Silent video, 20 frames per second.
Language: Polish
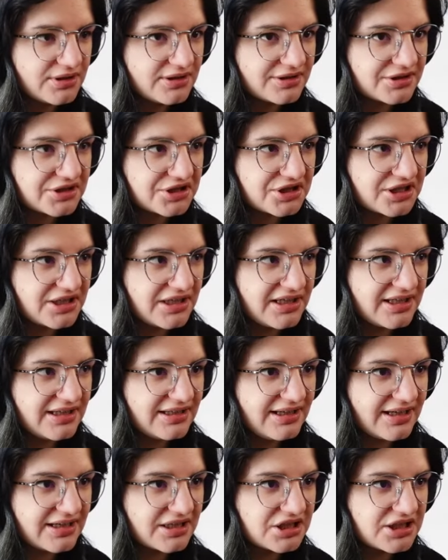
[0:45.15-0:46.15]
że
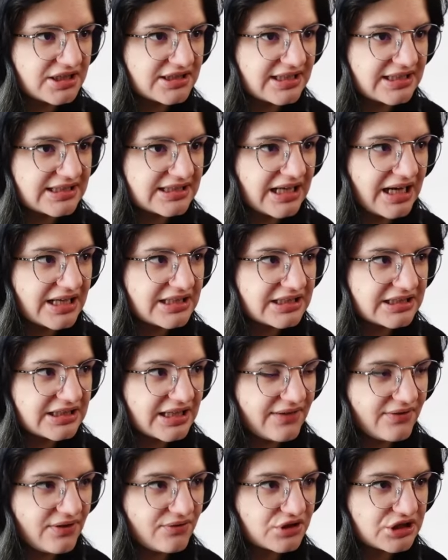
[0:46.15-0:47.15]
jak się zasadzi
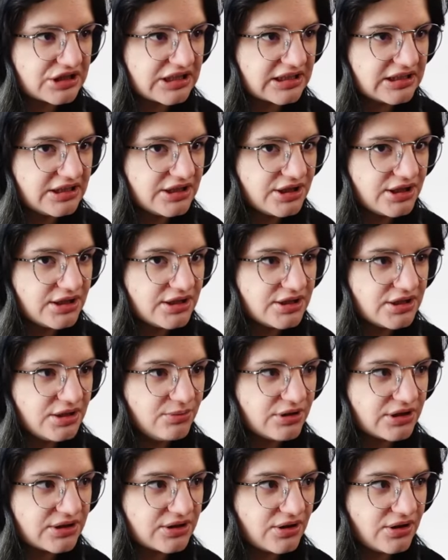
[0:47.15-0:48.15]
trawę w ostatni dzień
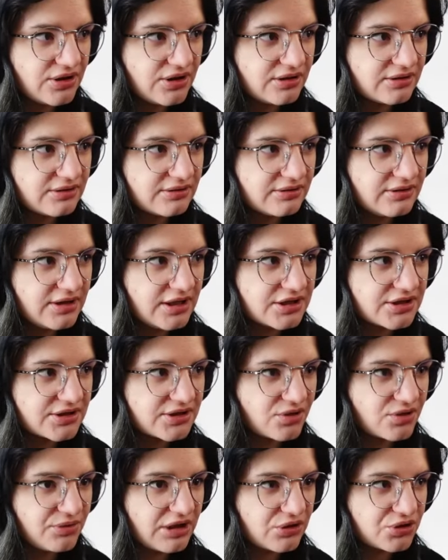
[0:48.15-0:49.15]
zimy, to jej się
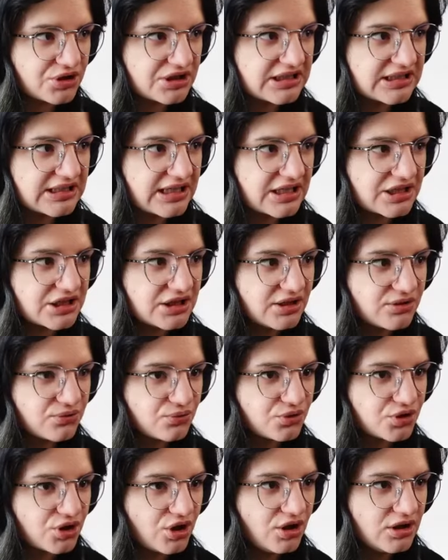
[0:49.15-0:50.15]
zrobi jakoś strasznie
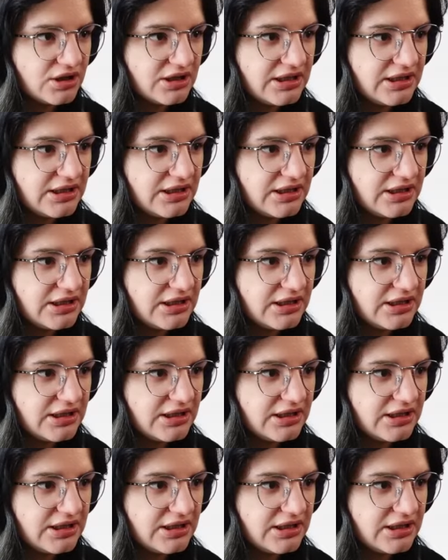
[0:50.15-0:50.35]
dużo,